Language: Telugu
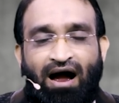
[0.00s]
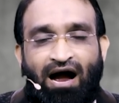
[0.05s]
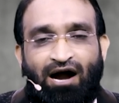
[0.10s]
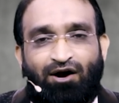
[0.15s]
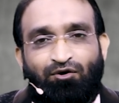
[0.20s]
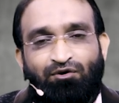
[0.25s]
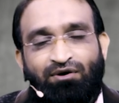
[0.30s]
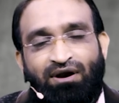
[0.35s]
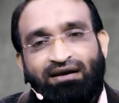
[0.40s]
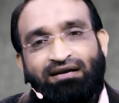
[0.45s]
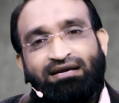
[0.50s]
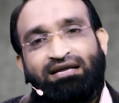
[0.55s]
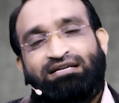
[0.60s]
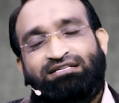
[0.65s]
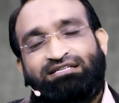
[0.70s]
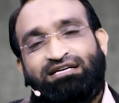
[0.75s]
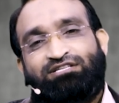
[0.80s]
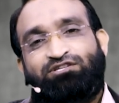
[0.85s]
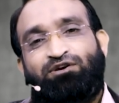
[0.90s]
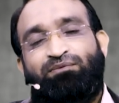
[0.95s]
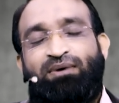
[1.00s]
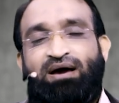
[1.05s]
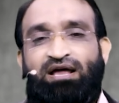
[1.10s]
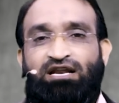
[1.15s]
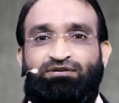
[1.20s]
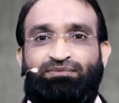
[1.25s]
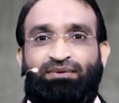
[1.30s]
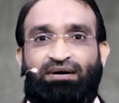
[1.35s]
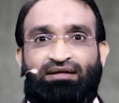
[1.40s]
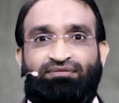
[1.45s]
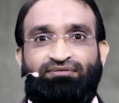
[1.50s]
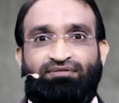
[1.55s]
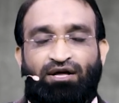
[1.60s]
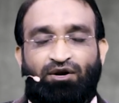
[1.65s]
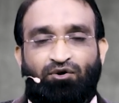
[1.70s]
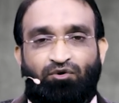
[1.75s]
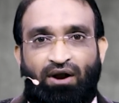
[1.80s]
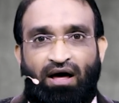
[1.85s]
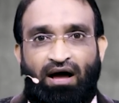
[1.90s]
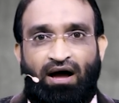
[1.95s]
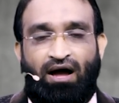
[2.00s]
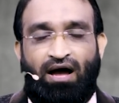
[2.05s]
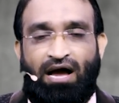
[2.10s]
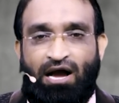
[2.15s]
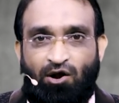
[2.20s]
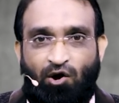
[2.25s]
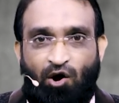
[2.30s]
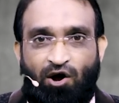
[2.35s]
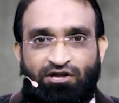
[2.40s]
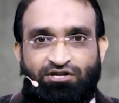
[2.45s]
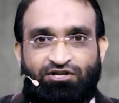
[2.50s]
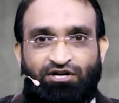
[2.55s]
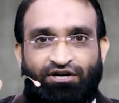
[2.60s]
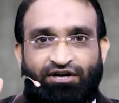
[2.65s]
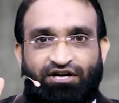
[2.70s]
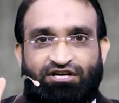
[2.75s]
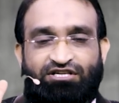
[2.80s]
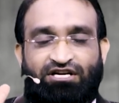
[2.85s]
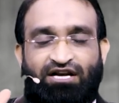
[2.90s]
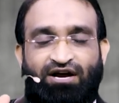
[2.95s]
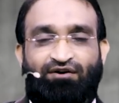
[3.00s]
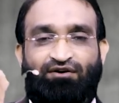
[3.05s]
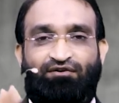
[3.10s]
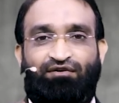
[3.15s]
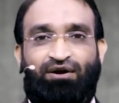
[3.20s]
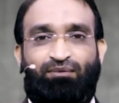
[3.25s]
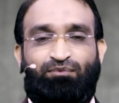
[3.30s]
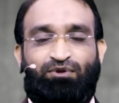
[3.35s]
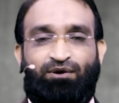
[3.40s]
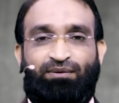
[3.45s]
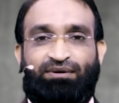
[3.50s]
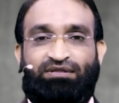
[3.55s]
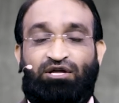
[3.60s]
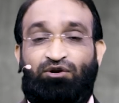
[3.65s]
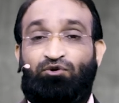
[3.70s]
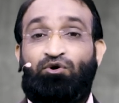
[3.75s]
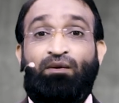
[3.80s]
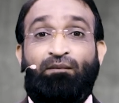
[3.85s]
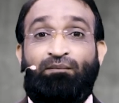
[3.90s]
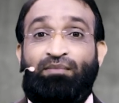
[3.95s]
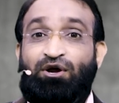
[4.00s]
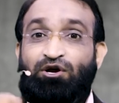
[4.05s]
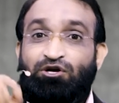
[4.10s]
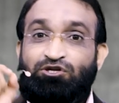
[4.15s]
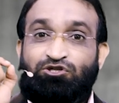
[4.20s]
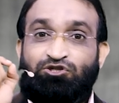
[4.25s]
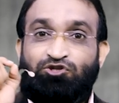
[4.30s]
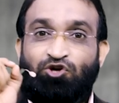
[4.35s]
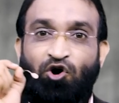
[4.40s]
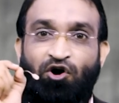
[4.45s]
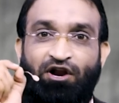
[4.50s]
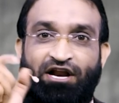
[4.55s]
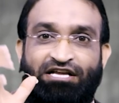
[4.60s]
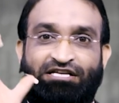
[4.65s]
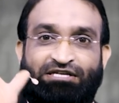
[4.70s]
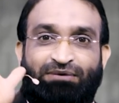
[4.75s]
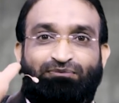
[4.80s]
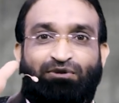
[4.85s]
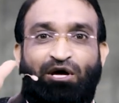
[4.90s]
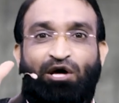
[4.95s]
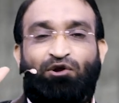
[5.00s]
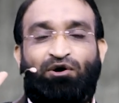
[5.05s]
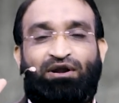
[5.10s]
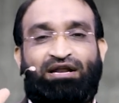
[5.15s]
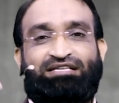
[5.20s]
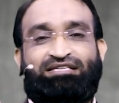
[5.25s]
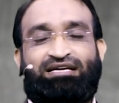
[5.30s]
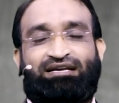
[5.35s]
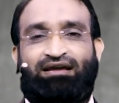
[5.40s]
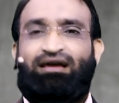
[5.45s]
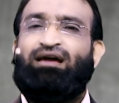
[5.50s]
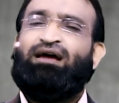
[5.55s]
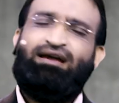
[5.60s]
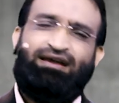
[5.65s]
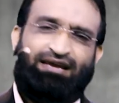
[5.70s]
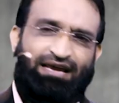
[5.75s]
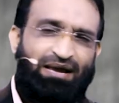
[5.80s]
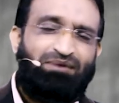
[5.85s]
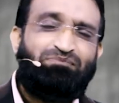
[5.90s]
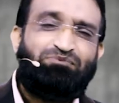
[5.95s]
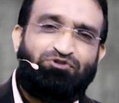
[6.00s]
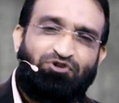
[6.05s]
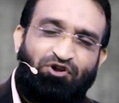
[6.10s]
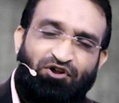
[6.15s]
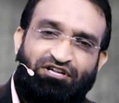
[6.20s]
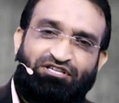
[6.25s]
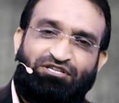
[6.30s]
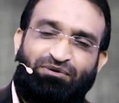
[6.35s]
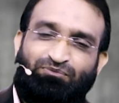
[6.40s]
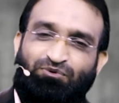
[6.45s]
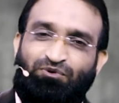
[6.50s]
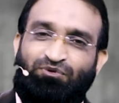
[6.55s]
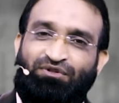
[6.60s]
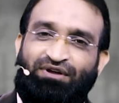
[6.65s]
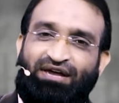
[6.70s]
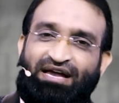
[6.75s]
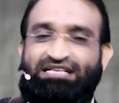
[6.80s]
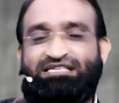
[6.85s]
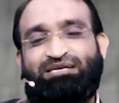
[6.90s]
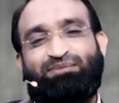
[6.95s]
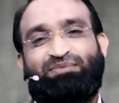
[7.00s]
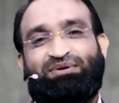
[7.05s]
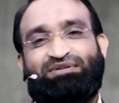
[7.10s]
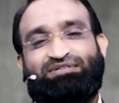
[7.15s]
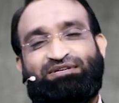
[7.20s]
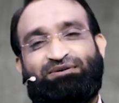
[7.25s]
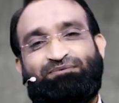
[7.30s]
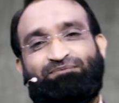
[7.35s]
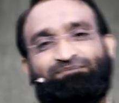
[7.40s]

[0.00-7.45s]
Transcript: అక్కడున్న టీచర్స్ మేనేజ్మెంట్ అందరూ కూడా కాన్సన్ట్రేషన్గా ఉండడం మొదలు పెడతారు మీకు స్టోరీ చెప్తాను అనేసరికి ఏం స్టోరీ చెప్తుంది అని చెప్పేసి